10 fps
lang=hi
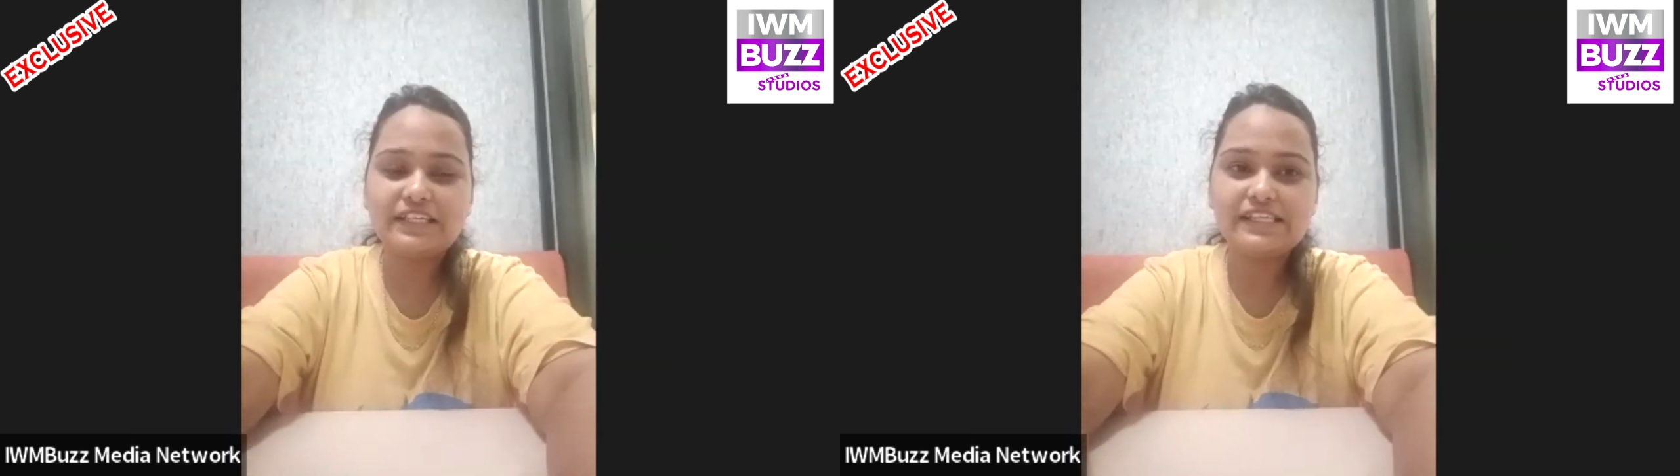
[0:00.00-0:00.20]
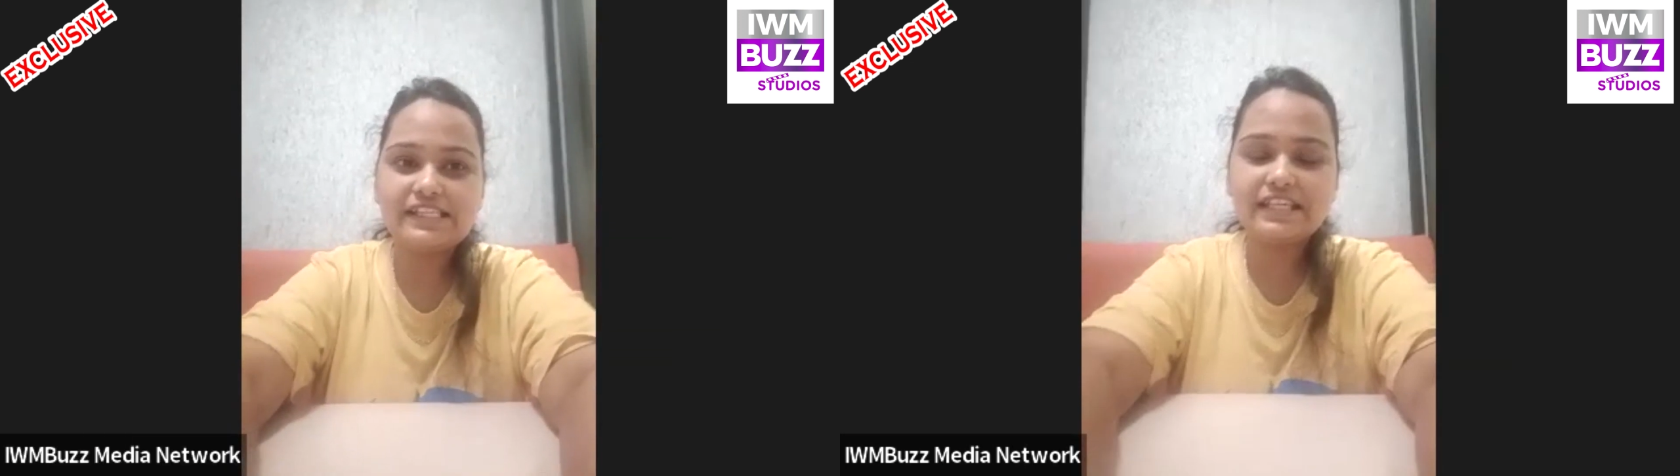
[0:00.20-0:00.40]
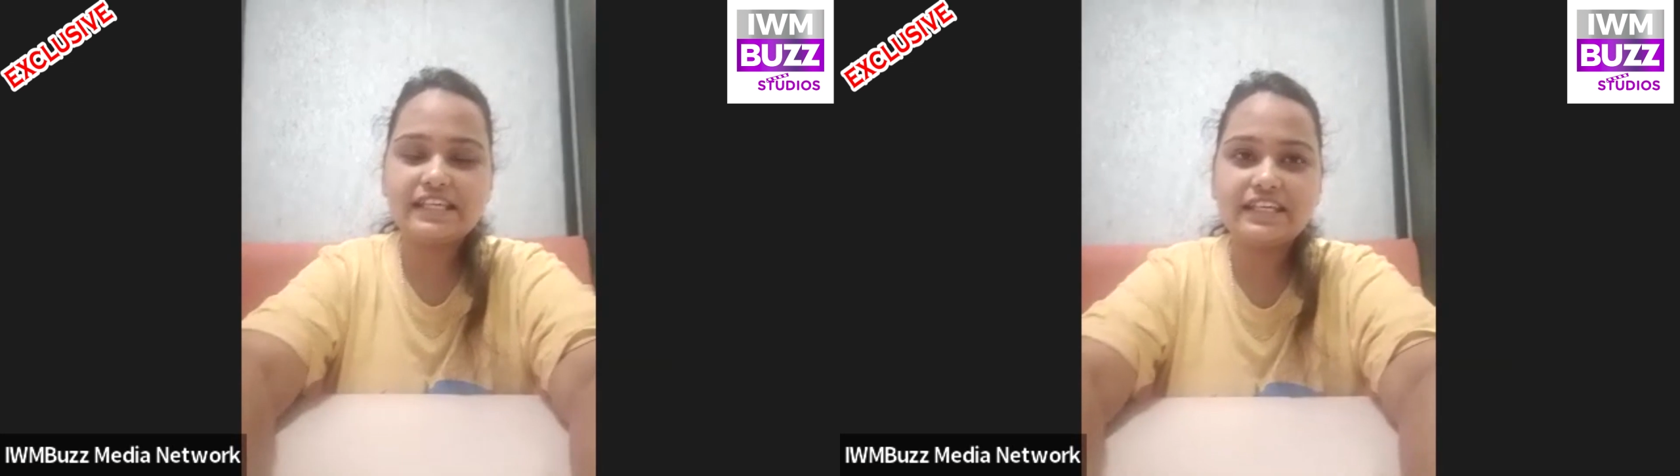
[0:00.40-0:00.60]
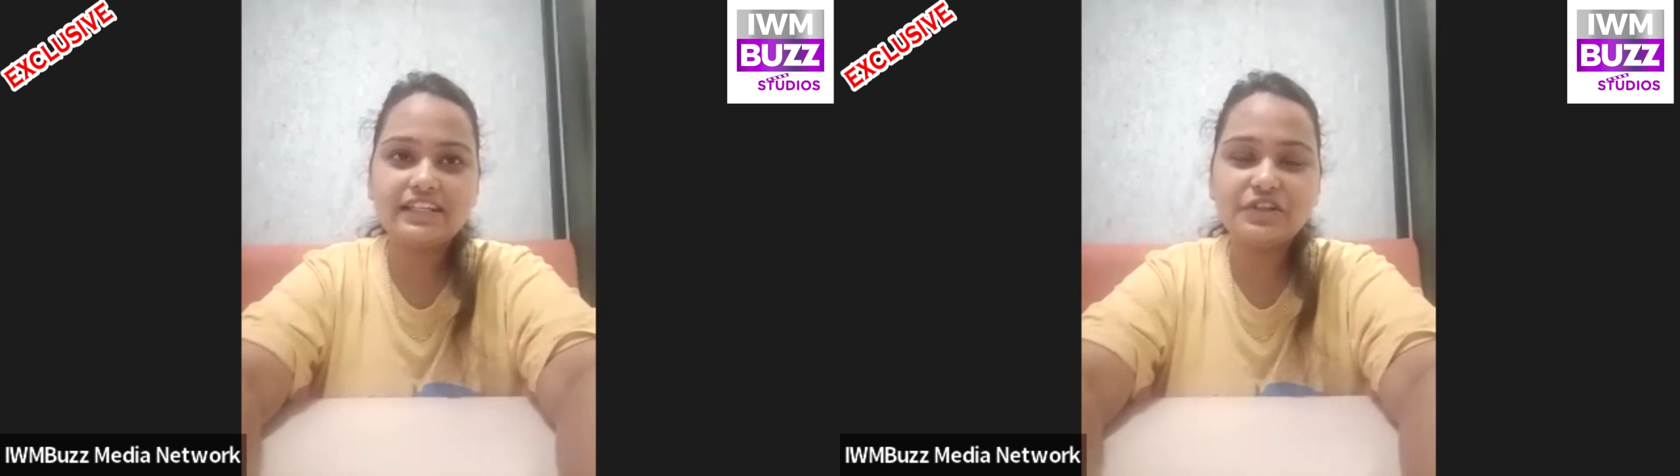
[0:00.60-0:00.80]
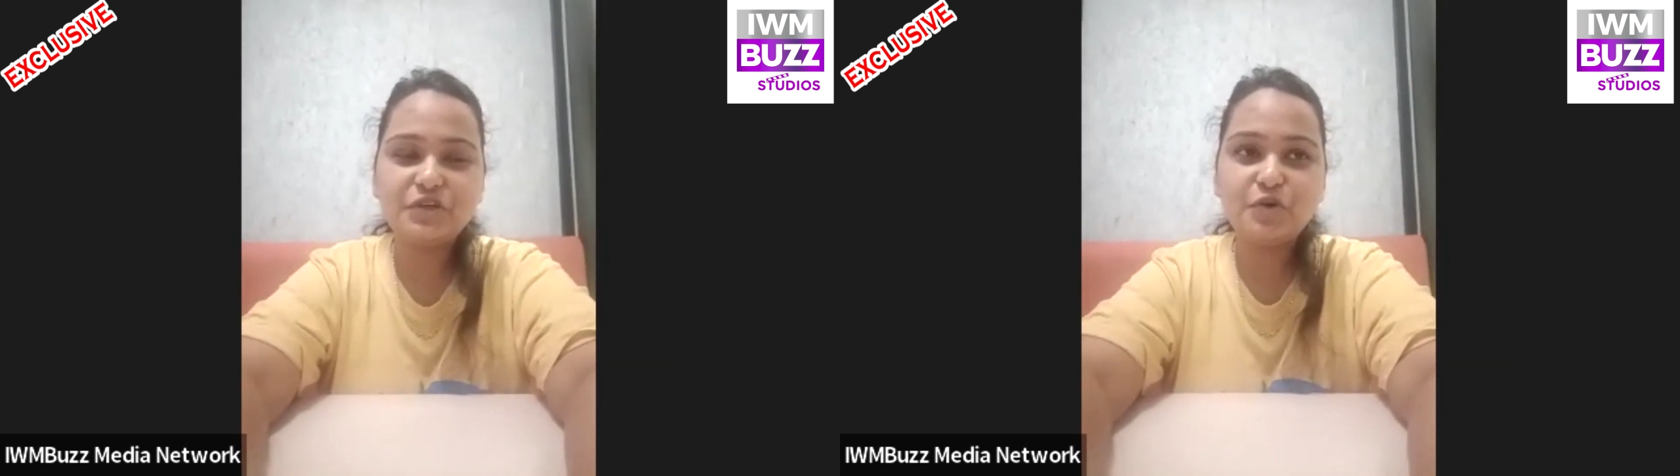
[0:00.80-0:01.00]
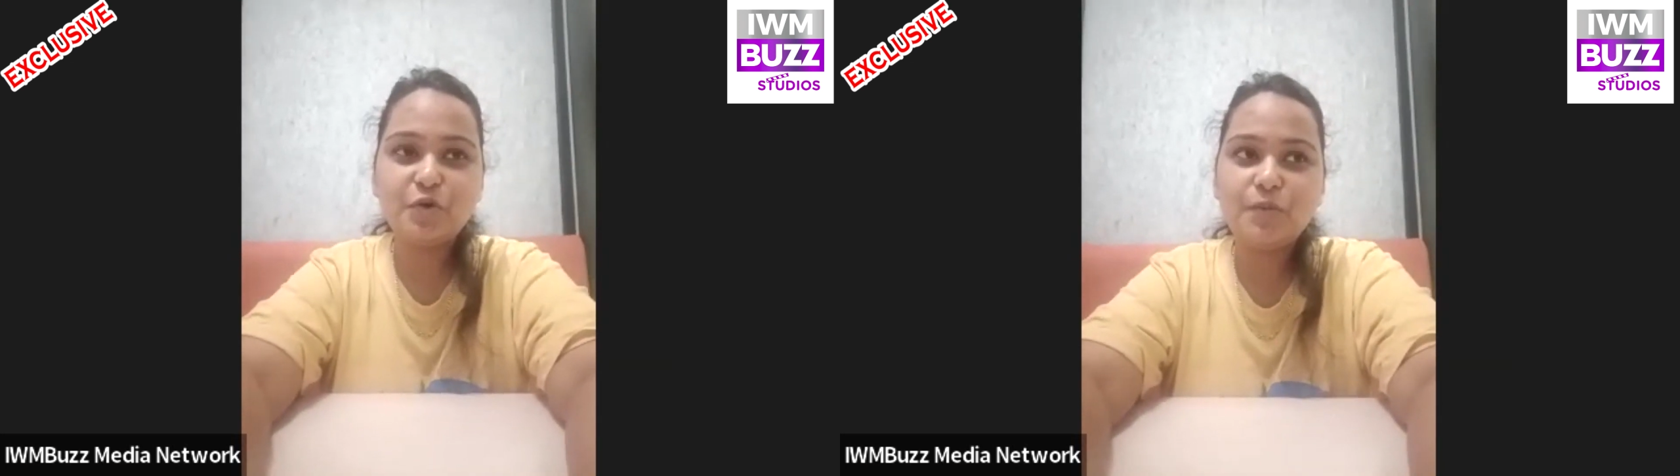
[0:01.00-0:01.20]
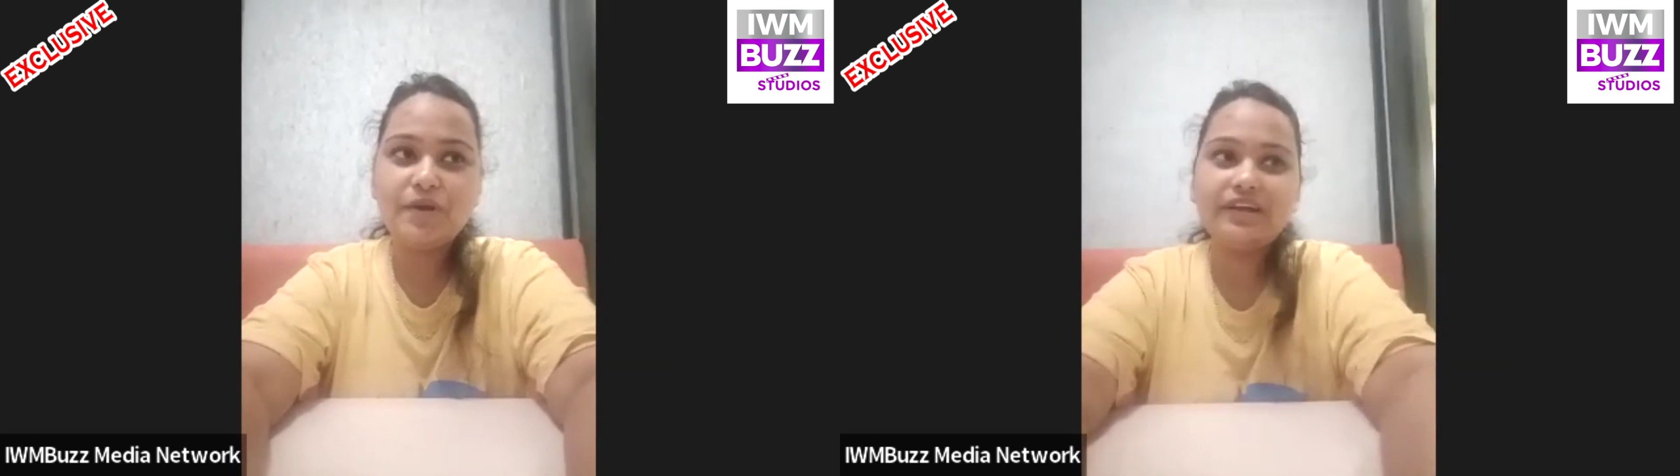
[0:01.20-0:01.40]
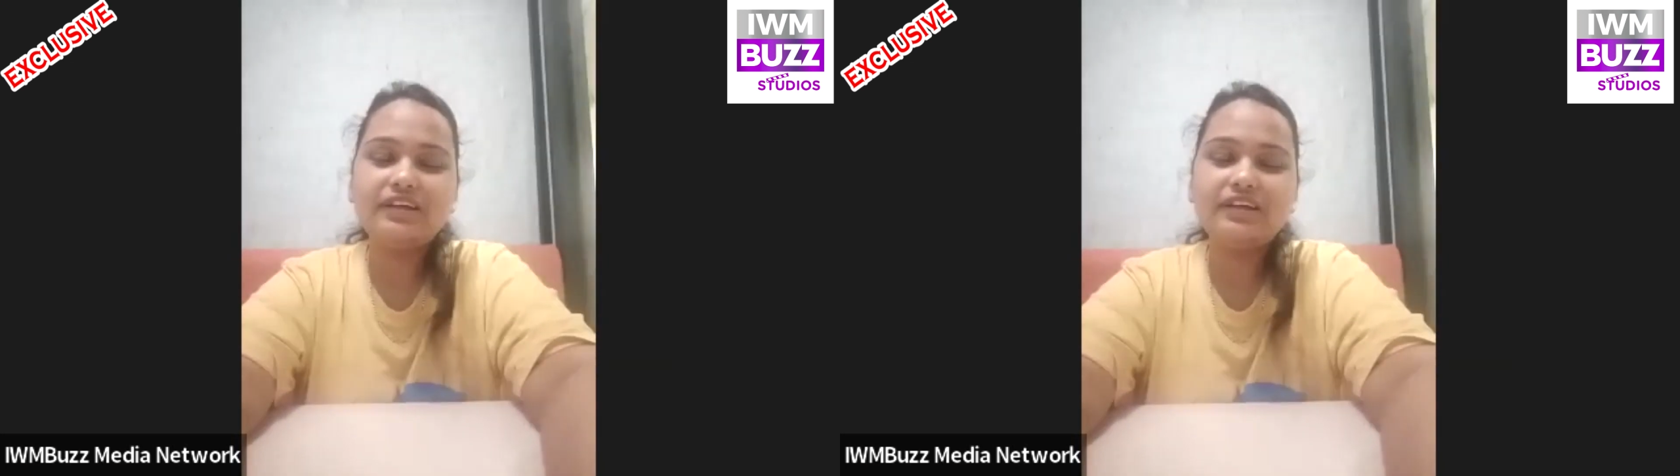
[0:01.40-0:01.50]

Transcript: जैसे कि शो में